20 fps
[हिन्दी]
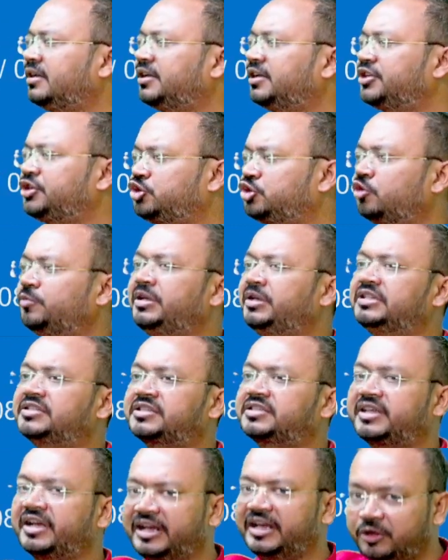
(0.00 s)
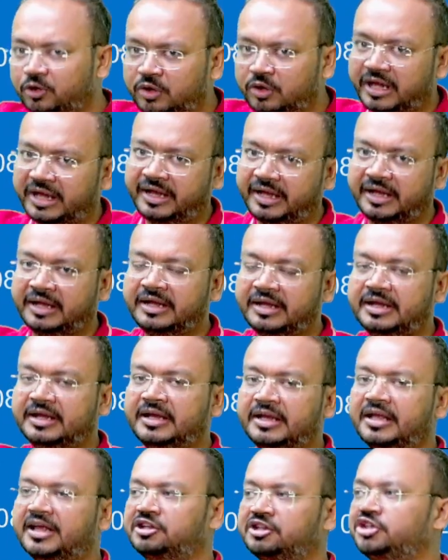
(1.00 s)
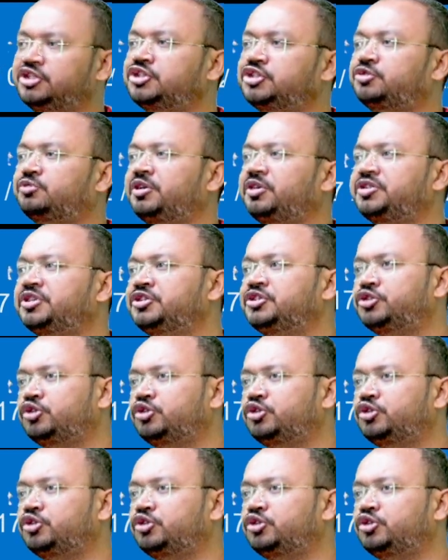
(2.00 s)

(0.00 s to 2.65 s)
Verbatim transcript: जो भी स्केड्यूल है रजिस्ट्रेशन